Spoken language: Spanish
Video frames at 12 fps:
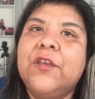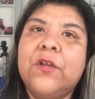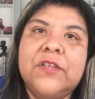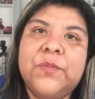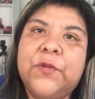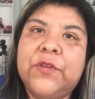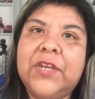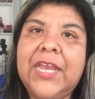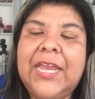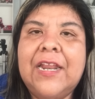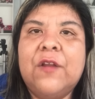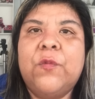Yo los
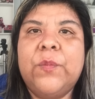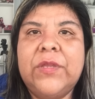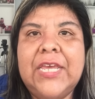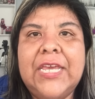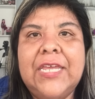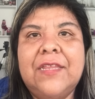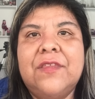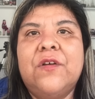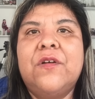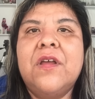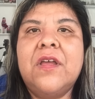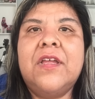pondré en algún
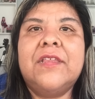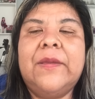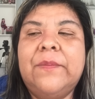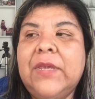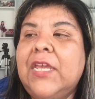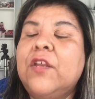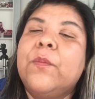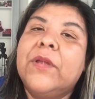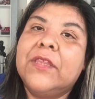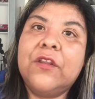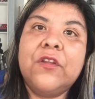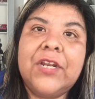videito también o
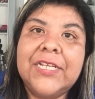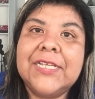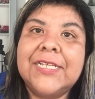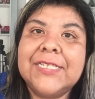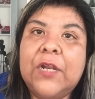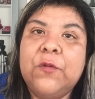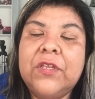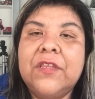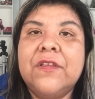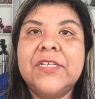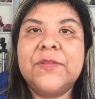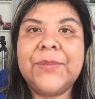mandándoles
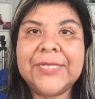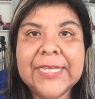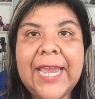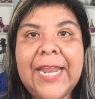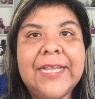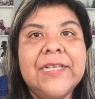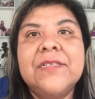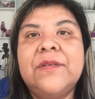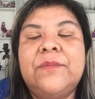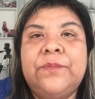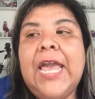saluditos especiales.